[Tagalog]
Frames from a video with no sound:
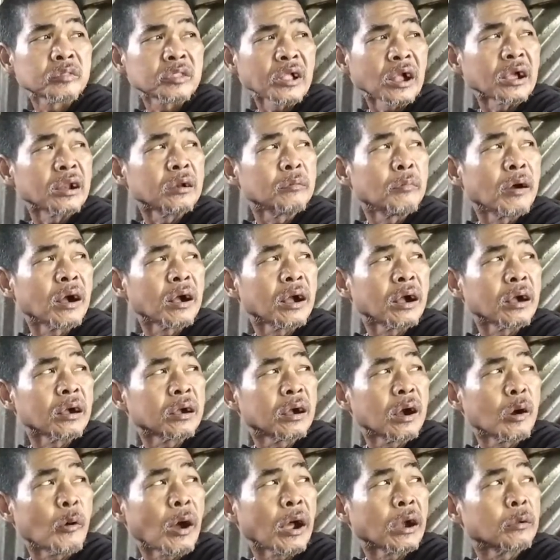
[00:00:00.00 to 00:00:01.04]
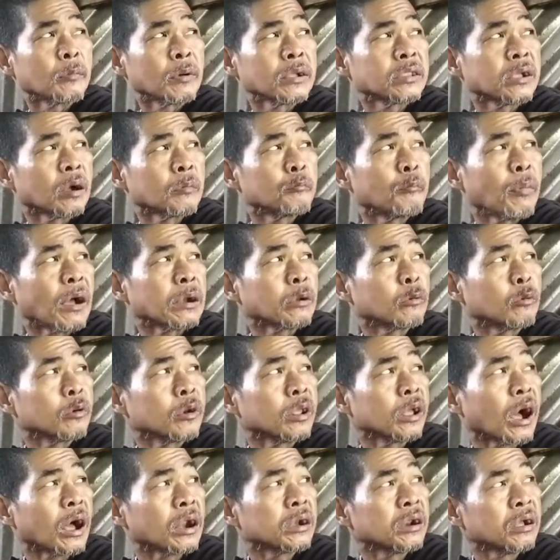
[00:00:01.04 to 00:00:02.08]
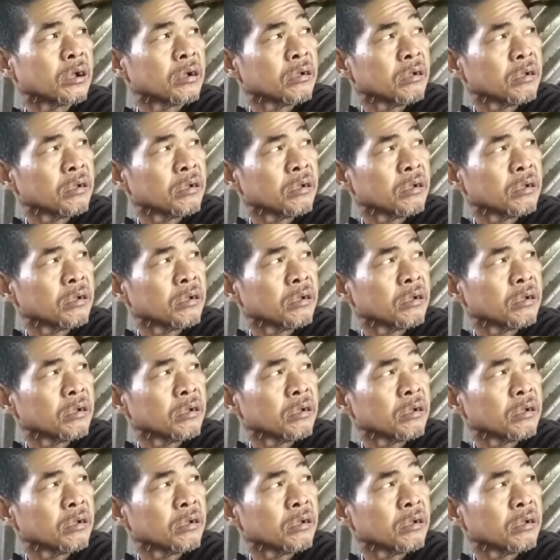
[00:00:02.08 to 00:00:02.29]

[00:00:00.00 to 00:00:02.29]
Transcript: Tagal magawa naman yung balko na yan.